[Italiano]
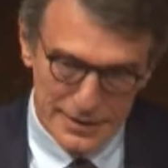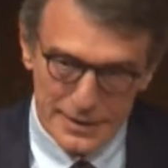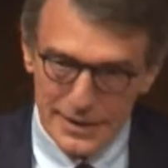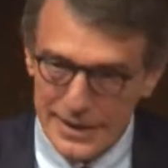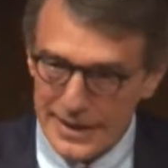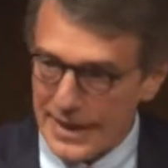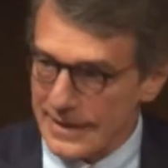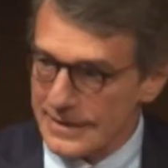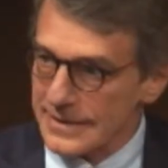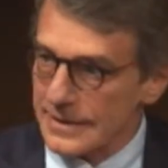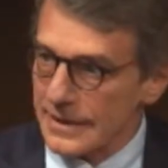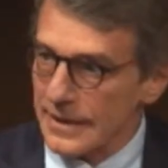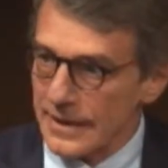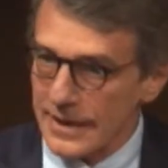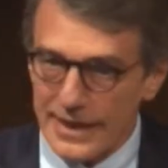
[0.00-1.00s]
al di là
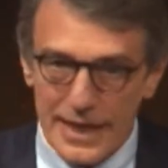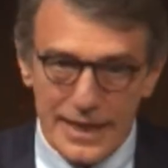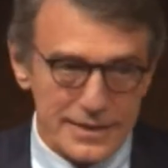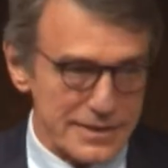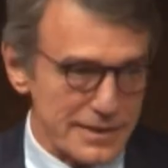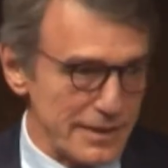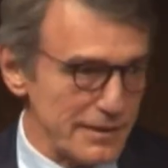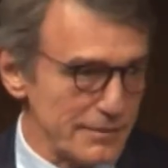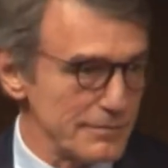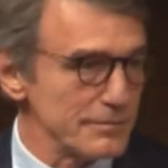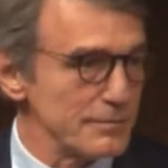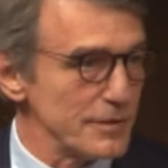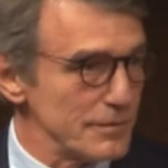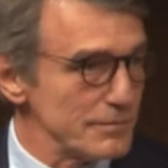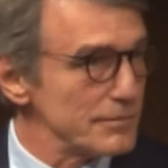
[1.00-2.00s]
delle storiche
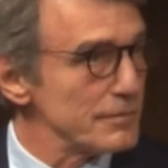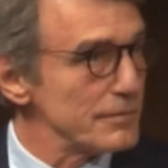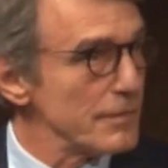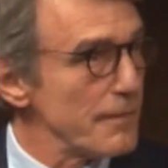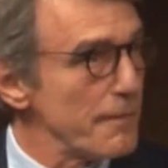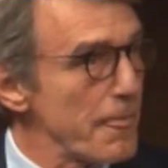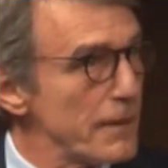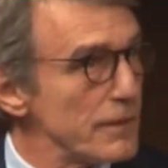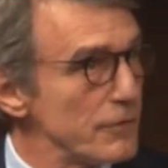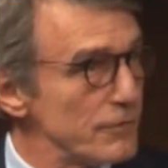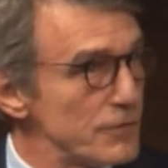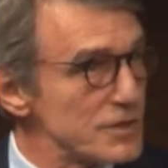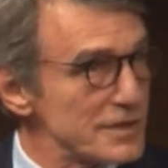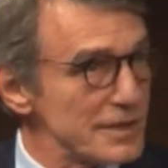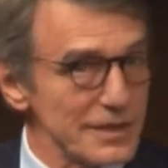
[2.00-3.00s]
divisioni in tema di
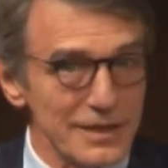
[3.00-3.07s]
politica estera.